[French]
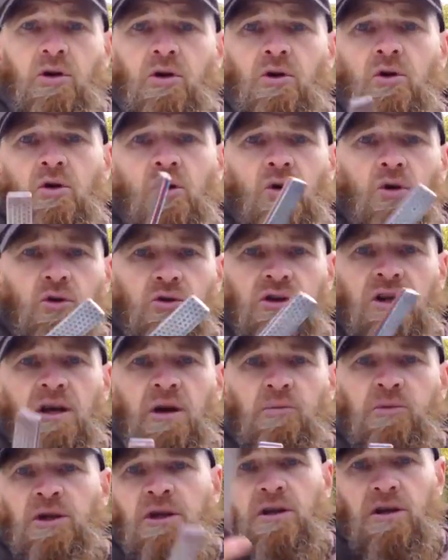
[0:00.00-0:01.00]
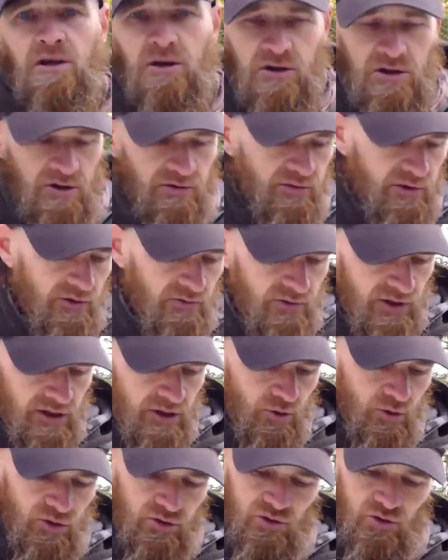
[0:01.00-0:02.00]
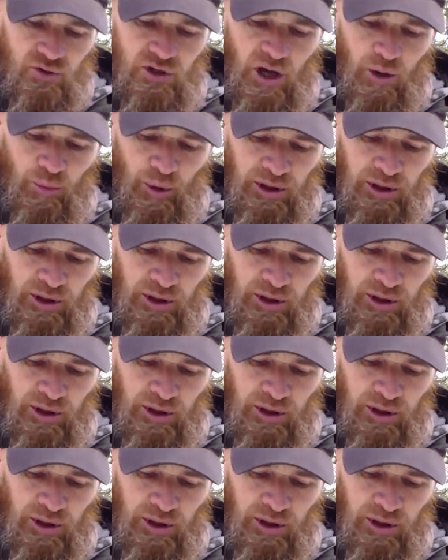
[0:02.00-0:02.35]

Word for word: le DMT, j'ai fait une vidéo dessus il n'y a